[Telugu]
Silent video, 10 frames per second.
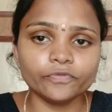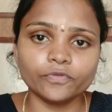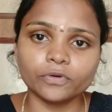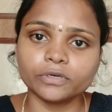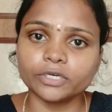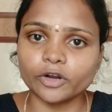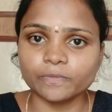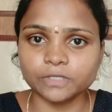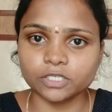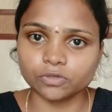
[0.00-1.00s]
ఫోర్
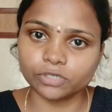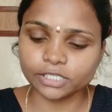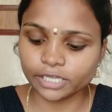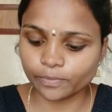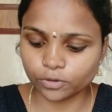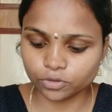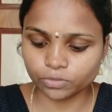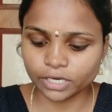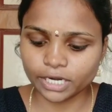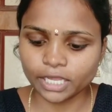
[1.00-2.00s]
డ్రాప్స్ వేసుకుంటే
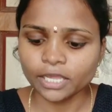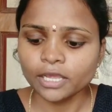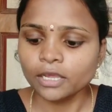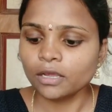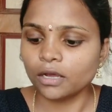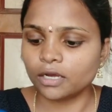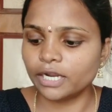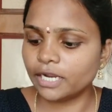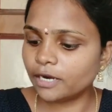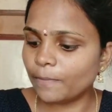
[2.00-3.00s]
సరిపోతుందండి
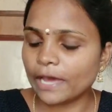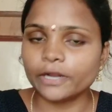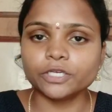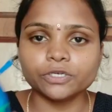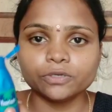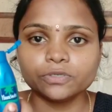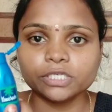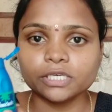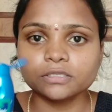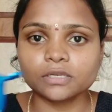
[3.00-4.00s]
నేను ఇక్కడ పారాషూట్ యూస్
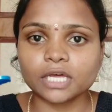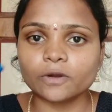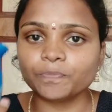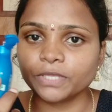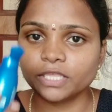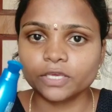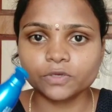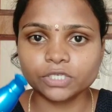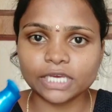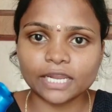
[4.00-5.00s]
చేస్తున్నాను ఇదే
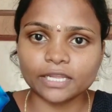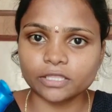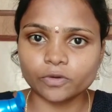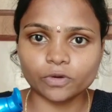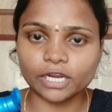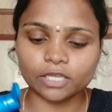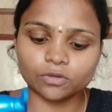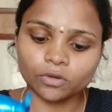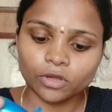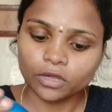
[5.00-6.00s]
యూస్ చేయాలనైతే రూల్
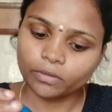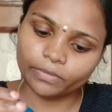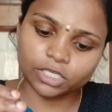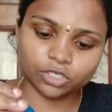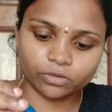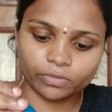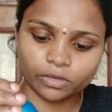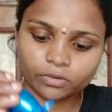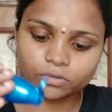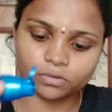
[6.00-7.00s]
లేదు మీ ఇష్టం
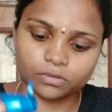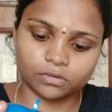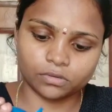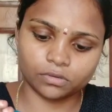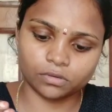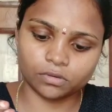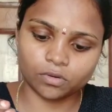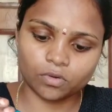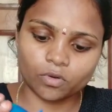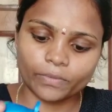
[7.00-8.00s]
మీరు
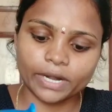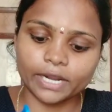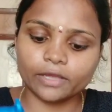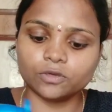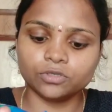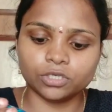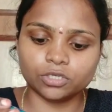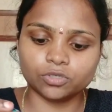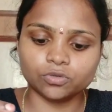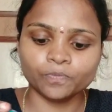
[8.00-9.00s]
హోమ్ మేడ్ అయినా యూస్
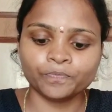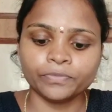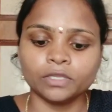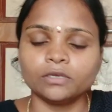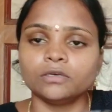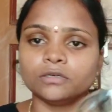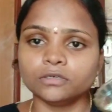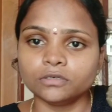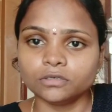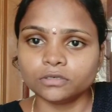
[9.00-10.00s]
చేయొచ్చు
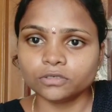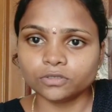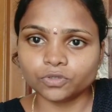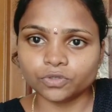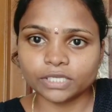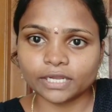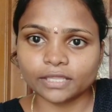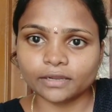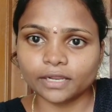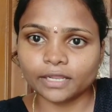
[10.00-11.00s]
సో చూసారు
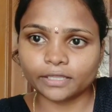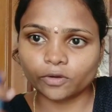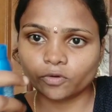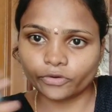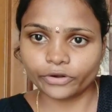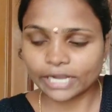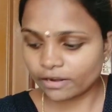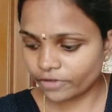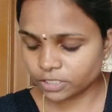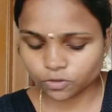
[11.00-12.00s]
కదండి నేను కోకోనట్
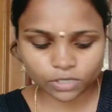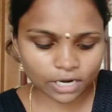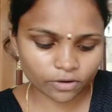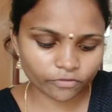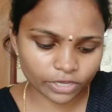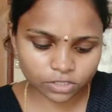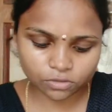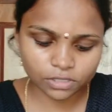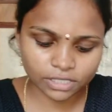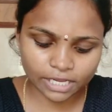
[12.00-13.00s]
ఆయిల్ వేసుకున్నాను
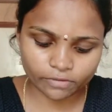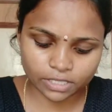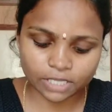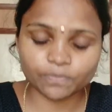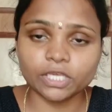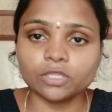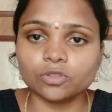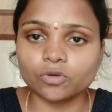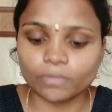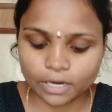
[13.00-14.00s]
వేసుకున్న తర్వాత
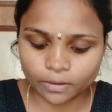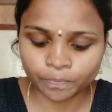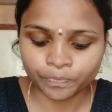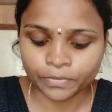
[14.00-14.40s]
దీంతో మనం